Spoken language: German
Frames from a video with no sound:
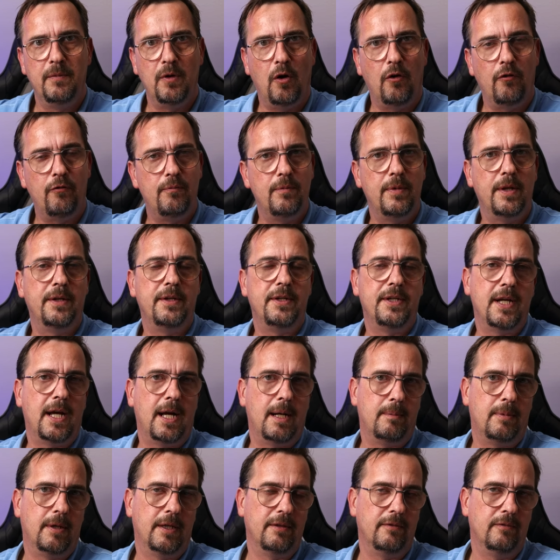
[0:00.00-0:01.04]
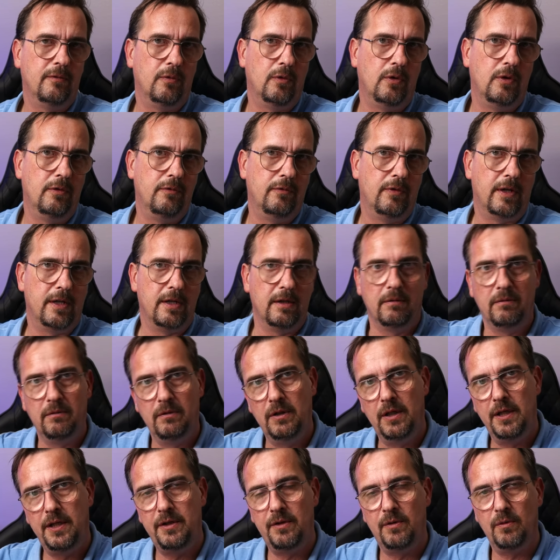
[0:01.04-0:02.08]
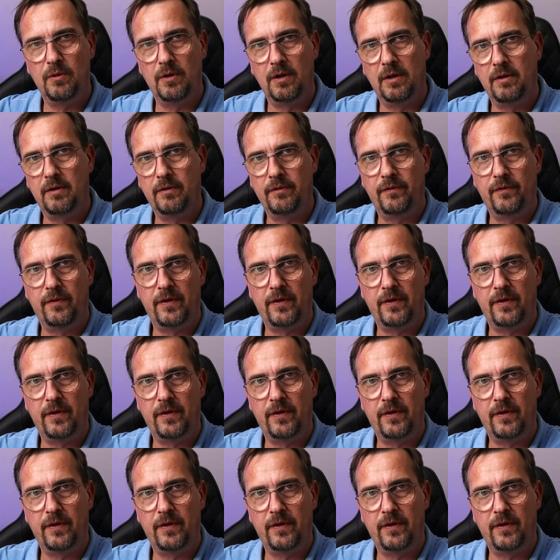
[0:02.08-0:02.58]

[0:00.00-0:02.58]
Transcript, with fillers: offenländig arbeiten wollen bei Licht oder